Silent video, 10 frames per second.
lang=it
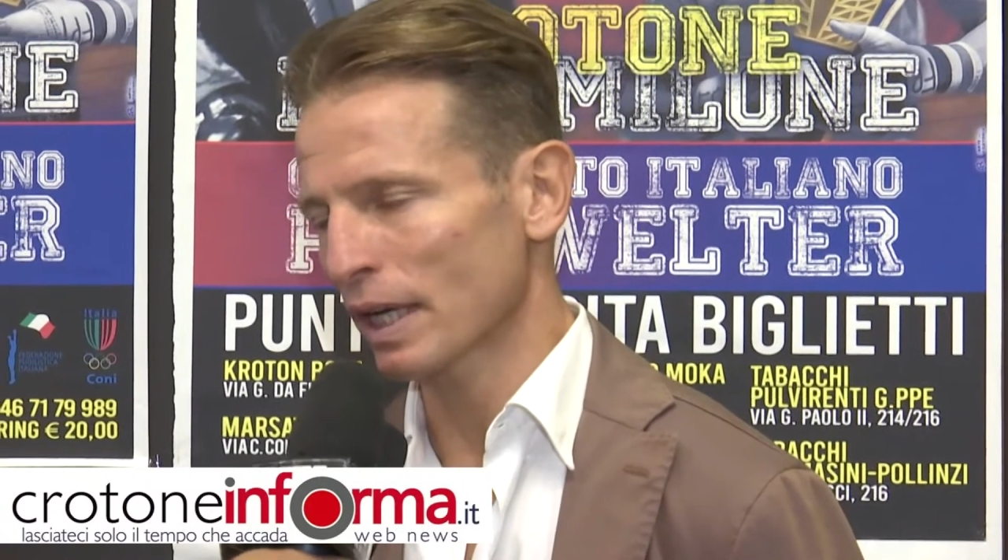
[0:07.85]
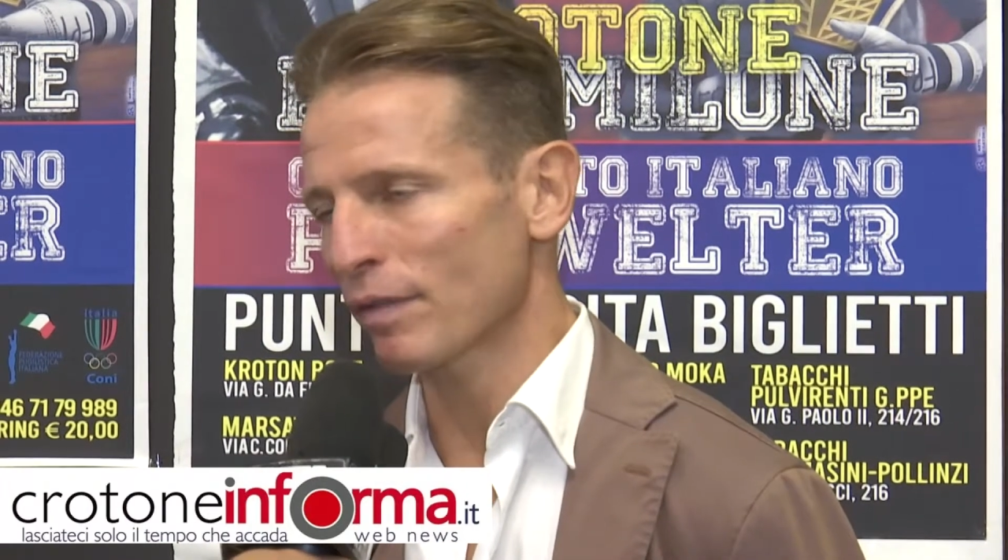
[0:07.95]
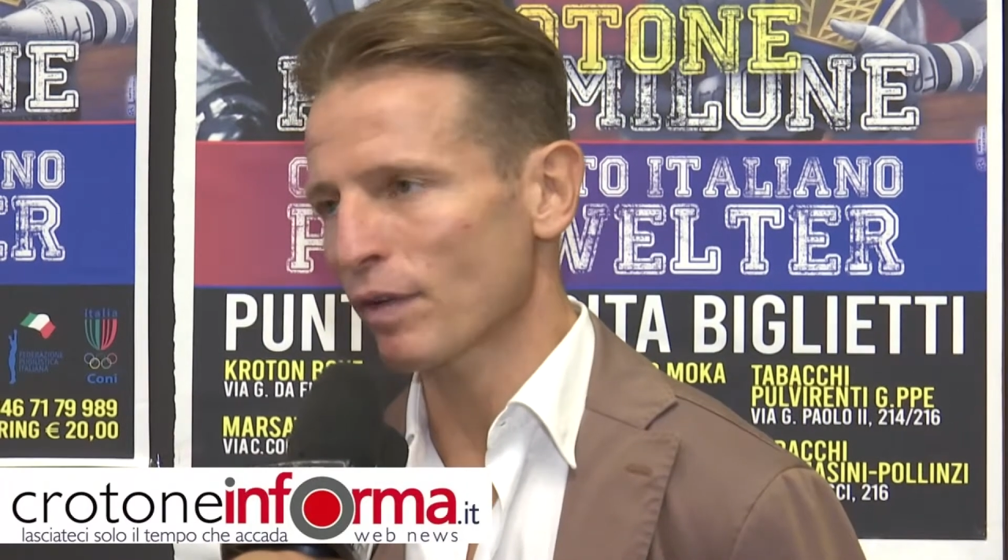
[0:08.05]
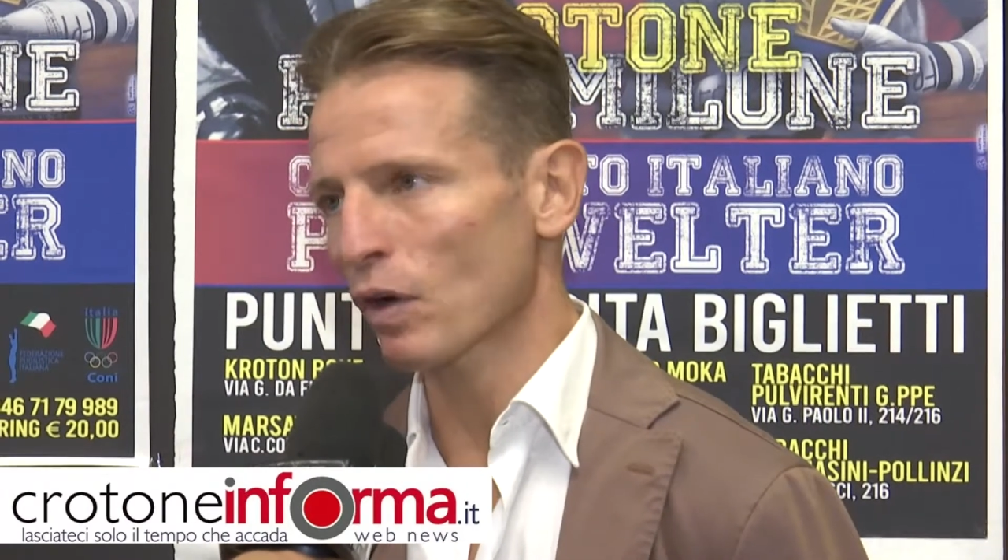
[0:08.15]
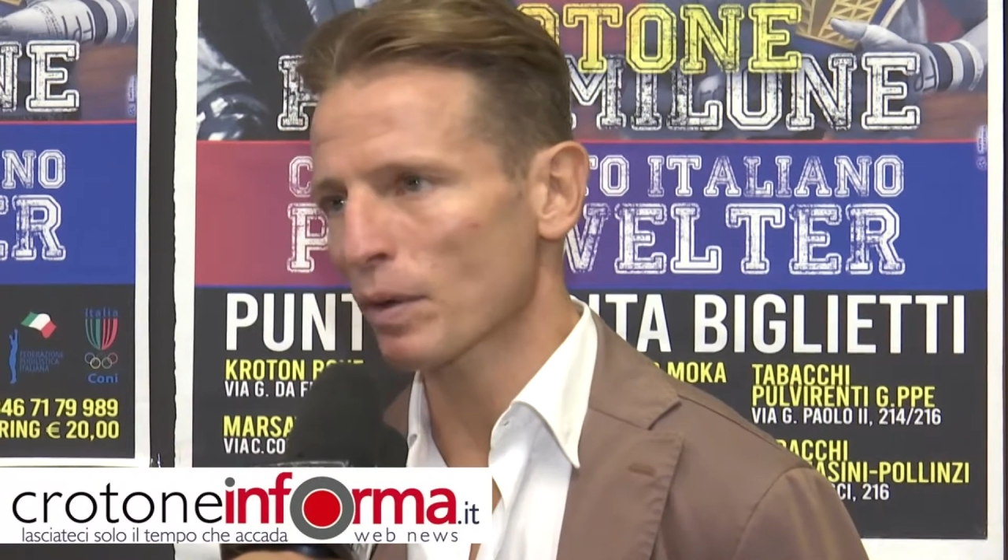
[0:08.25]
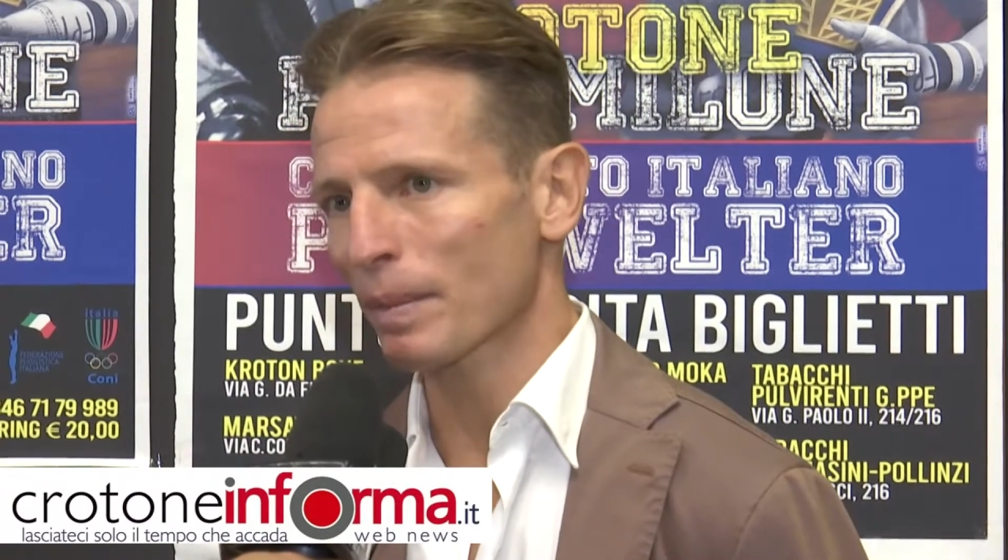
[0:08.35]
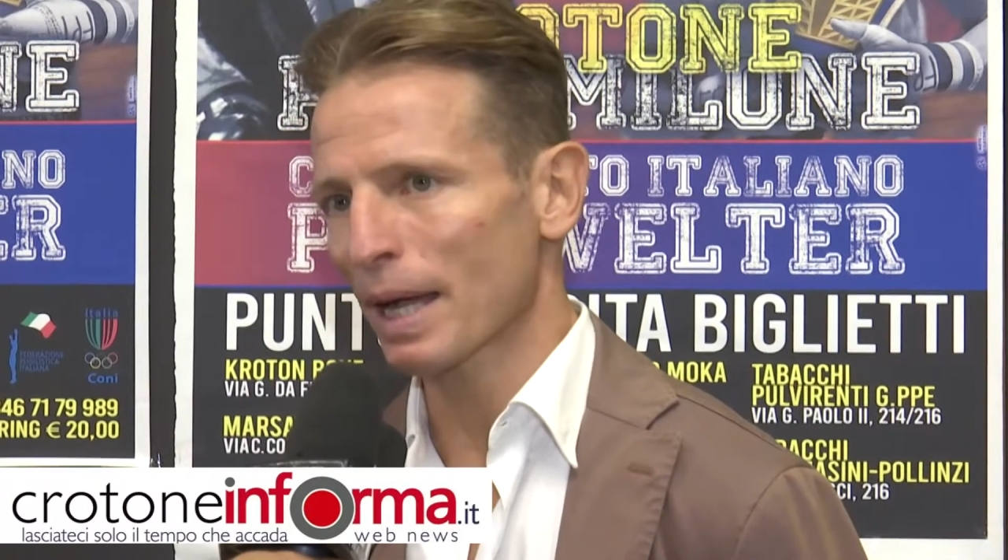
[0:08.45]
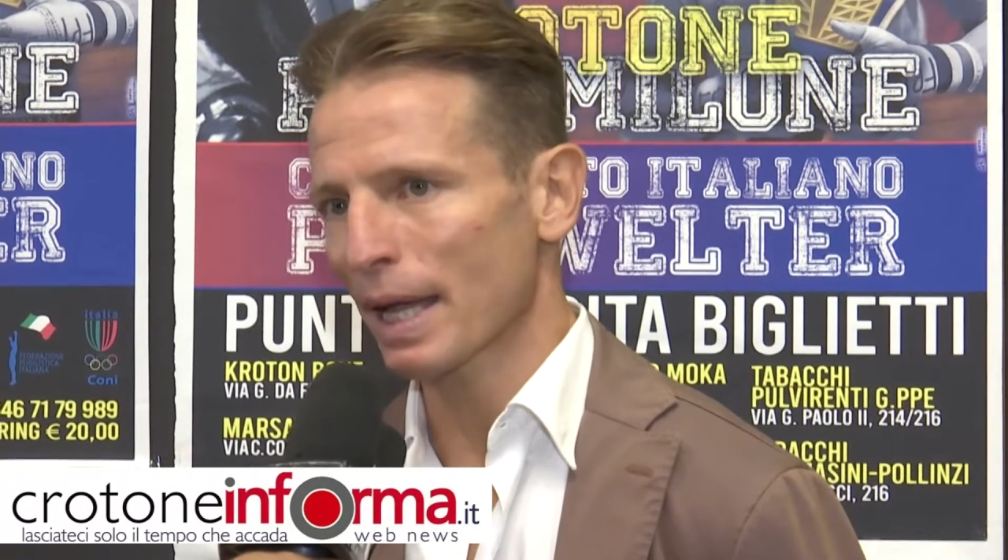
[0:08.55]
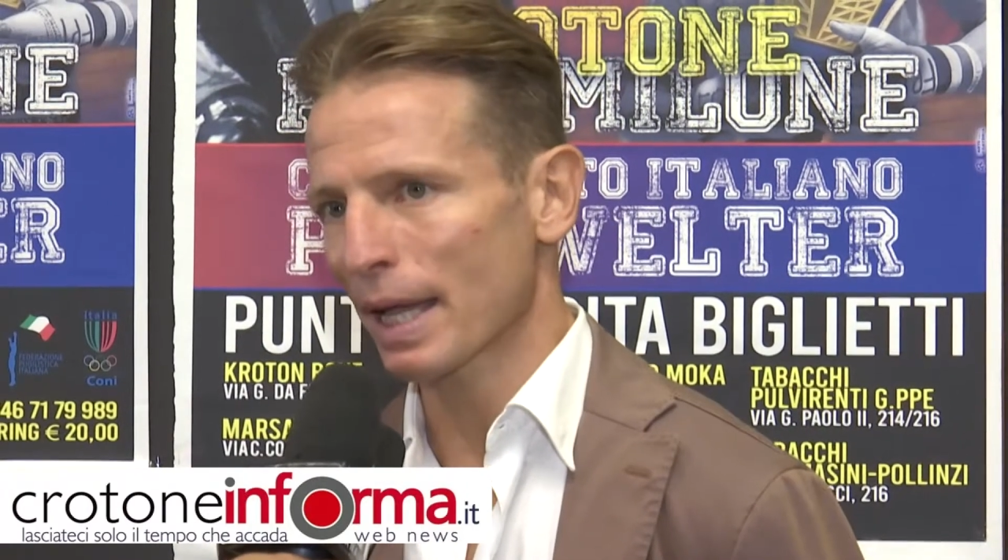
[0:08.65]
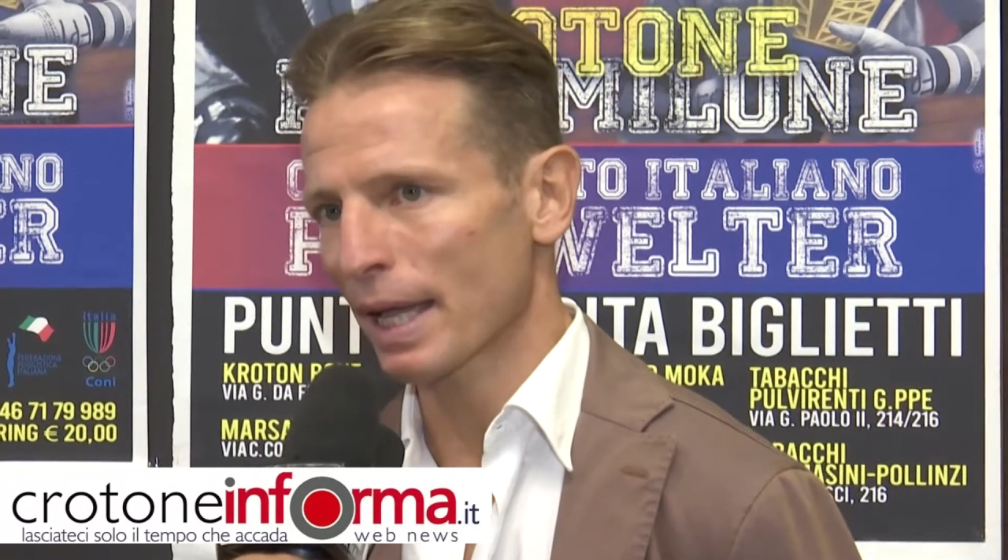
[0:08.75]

della forma